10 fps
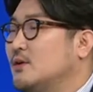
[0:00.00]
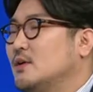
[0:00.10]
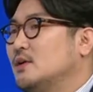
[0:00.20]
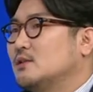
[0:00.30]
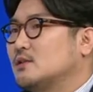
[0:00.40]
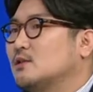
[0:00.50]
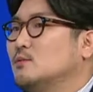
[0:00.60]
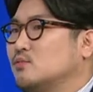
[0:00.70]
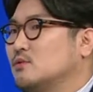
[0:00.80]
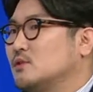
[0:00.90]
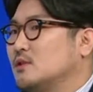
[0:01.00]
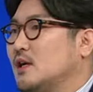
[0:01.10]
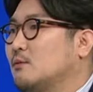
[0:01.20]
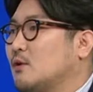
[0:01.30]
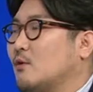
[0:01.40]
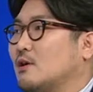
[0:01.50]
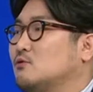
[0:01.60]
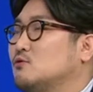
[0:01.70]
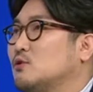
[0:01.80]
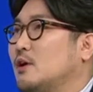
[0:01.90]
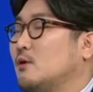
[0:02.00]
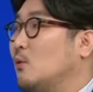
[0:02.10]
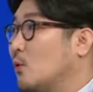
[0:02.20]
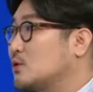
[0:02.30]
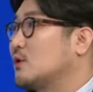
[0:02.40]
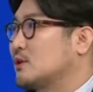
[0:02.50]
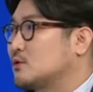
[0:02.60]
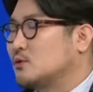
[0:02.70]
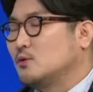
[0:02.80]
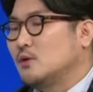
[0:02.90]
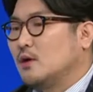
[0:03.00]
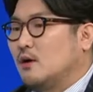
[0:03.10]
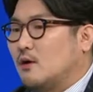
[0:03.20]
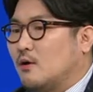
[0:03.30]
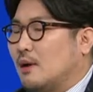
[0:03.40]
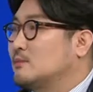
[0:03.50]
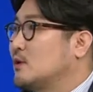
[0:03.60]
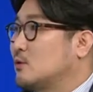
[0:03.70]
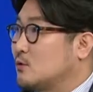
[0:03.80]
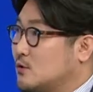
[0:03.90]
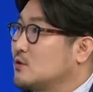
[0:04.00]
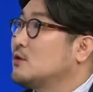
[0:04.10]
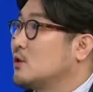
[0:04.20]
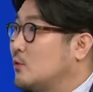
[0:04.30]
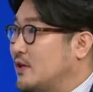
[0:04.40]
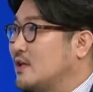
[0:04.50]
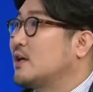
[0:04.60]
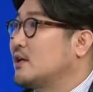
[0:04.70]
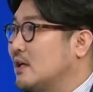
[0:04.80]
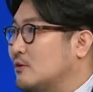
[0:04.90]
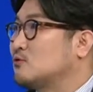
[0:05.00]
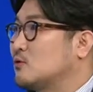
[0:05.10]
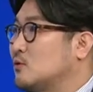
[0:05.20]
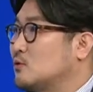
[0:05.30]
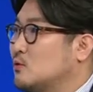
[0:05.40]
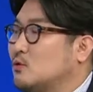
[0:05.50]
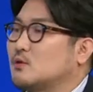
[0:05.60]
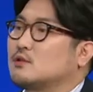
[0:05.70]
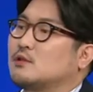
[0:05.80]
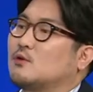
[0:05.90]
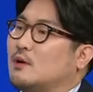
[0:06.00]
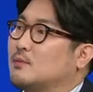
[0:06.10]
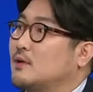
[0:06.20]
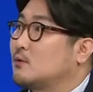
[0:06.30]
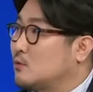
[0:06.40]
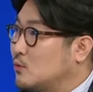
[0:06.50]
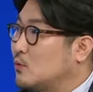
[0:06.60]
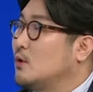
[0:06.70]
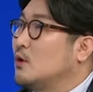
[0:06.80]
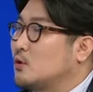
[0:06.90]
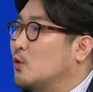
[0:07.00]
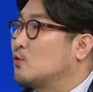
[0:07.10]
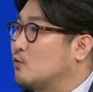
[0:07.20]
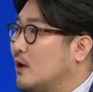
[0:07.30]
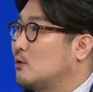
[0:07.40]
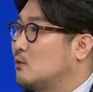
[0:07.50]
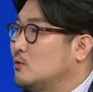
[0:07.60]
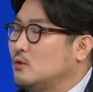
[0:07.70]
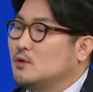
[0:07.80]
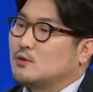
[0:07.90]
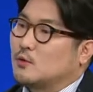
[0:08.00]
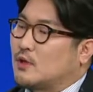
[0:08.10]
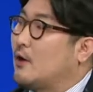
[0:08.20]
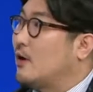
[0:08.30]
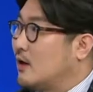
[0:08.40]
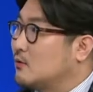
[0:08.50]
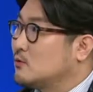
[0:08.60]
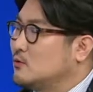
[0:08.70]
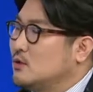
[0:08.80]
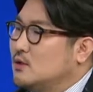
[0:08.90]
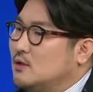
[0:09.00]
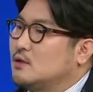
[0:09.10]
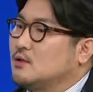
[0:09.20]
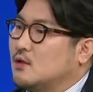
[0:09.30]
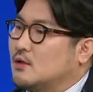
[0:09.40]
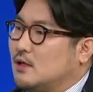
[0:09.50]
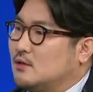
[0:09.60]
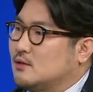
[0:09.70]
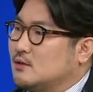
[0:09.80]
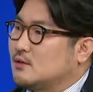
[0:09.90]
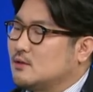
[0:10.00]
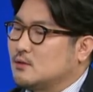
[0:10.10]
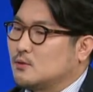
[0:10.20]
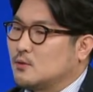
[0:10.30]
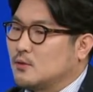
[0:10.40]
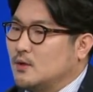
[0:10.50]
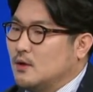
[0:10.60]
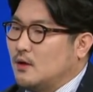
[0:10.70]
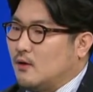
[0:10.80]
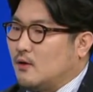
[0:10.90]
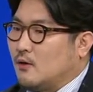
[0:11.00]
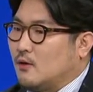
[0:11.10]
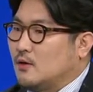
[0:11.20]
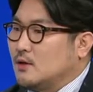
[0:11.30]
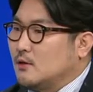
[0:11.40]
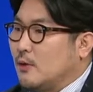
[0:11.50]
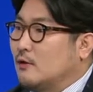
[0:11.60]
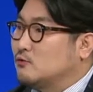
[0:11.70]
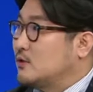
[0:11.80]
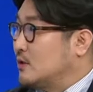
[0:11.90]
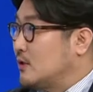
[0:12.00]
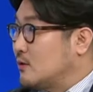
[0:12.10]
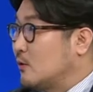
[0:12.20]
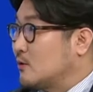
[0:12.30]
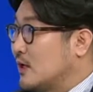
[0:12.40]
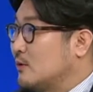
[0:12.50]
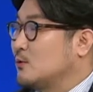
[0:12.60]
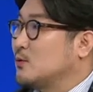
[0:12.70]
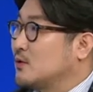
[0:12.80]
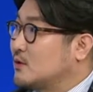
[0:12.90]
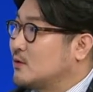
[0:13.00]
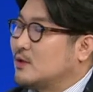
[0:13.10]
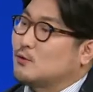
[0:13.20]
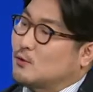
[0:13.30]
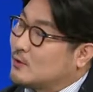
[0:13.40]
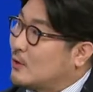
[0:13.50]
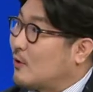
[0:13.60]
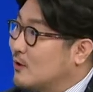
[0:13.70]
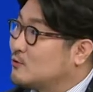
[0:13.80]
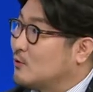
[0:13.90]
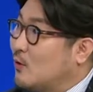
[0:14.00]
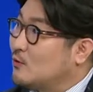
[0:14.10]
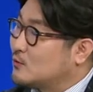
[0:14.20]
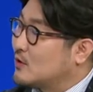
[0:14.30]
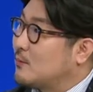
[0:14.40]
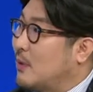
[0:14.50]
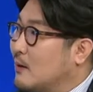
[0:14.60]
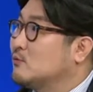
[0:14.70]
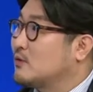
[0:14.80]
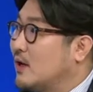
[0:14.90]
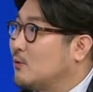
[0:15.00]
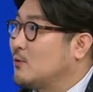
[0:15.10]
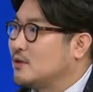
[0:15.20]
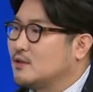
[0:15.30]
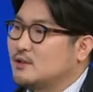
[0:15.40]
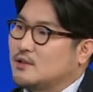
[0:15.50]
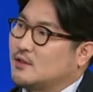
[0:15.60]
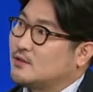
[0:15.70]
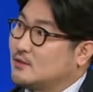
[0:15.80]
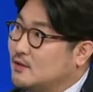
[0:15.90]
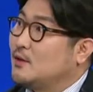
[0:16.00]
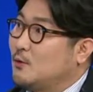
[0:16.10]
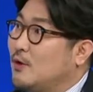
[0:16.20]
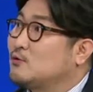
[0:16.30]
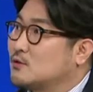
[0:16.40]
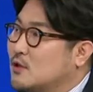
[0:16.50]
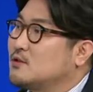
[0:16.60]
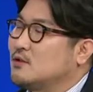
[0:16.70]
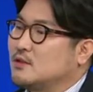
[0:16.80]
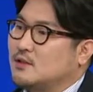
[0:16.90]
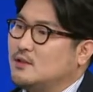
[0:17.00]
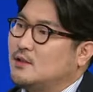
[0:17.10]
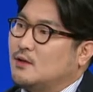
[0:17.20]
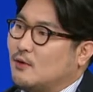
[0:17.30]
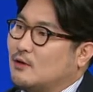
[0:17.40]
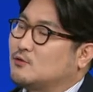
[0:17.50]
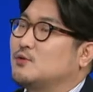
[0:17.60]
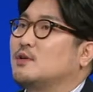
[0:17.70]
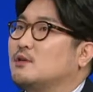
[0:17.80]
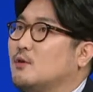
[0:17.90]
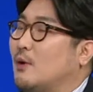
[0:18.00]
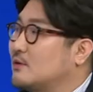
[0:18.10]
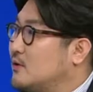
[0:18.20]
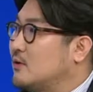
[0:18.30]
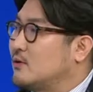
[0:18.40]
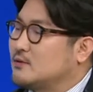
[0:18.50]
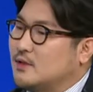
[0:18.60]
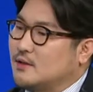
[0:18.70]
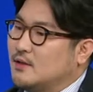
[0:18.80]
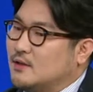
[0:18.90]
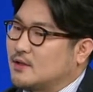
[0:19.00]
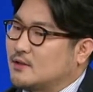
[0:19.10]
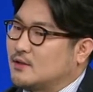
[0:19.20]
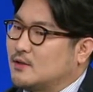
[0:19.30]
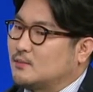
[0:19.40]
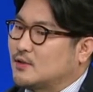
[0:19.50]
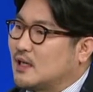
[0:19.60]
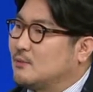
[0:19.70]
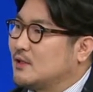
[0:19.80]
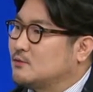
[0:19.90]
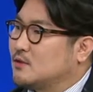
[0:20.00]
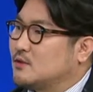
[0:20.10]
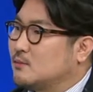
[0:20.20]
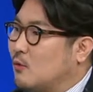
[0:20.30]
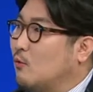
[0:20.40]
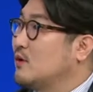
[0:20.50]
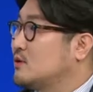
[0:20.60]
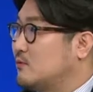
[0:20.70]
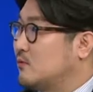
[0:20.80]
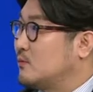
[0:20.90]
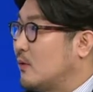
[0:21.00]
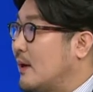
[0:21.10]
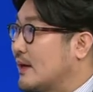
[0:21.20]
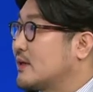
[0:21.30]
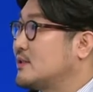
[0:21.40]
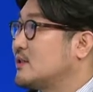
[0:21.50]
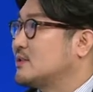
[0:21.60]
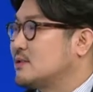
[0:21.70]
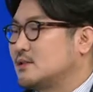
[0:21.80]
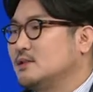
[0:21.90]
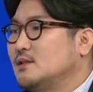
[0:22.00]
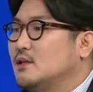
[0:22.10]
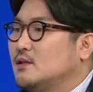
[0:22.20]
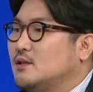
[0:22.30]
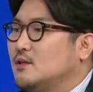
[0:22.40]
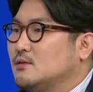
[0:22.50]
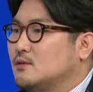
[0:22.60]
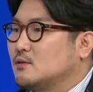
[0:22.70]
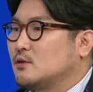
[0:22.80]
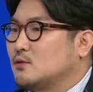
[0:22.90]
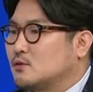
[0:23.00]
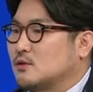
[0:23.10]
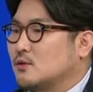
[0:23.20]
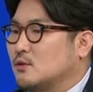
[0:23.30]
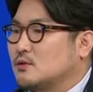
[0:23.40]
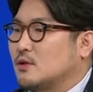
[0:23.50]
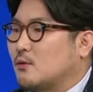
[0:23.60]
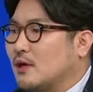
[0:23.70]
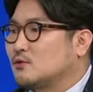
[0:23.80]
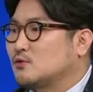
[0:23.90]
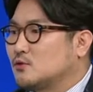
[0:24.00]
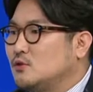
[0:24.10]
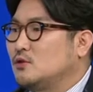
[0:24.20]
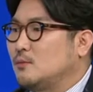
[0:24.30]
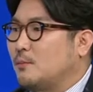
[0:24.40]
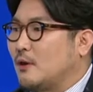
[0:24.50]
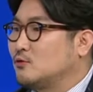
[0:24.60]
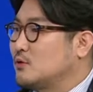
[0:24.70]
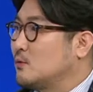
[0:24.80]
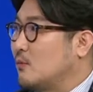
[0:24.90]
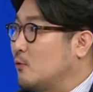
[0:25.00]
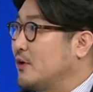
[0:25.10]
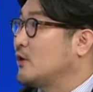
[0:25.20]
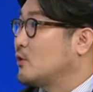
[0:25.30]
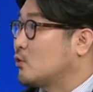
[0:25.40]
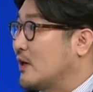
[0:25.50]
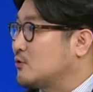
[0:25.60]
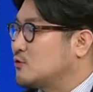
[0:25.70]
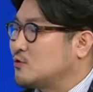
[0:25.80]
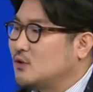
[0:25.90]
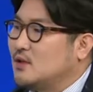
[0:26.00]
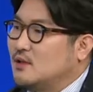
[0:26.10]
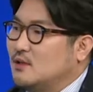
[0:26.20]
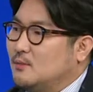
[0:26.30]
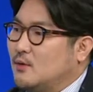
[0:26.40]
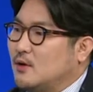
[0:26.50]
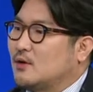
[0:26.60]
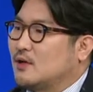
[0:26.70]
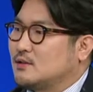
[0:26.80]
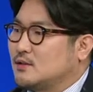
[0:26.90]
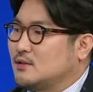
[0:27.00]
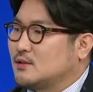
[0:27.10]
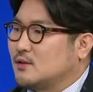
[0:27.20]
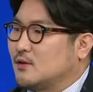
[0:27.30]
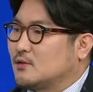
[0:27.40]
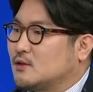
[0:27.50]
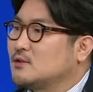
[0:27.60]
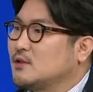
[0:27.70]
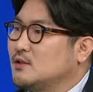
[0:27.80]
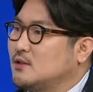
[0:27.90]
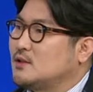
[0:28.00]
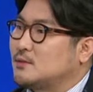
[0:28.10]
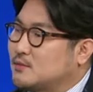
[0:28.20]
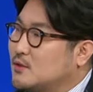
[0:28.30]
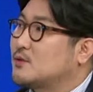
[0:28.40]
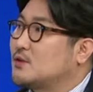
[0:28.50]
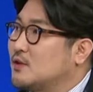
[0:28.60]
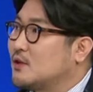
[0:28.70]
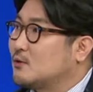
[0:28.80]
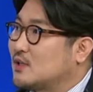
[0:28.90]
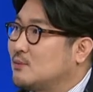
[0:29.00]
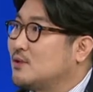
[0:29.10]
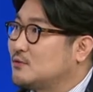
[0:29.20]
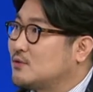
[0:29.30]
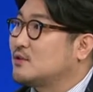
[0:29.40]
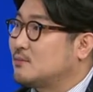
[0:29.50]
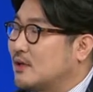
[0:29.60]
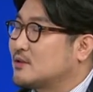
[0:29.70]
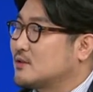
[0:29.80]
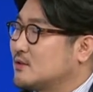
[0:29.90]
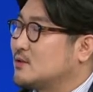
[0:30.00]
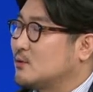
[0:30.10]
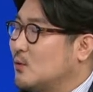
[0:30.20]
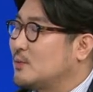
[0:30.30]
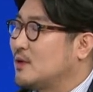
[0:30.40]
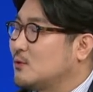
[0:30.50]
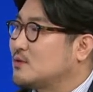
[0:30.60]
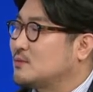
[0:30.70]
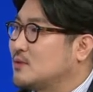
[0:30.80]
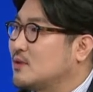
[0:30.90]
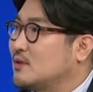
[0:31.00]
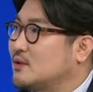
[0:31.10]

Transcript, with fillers: 네. 그런 분들이 함께 광주에 오셔가지고 어, 밤새도록 청년들과 이야기를 나누고 또 그들과 함께 또 교류하고 또 대화하고 이런 역할들 그리고 어, 외국에서 살고 있거나 또 이제 광주 한국에 방문하고 있는 이런 외국 청년들이 광주에 와서 이제 기꺼이 뭐 참여할 수 있는 뭐 월드 뭐 마켓이라든지 이런 그리고 이제 광주를 배울 수 있는 뭐이런 광주 뭐 여러 가지 그런 청년들이 직접 기획하고 참여할 수 있는 방식들을 고민하고 있습니다.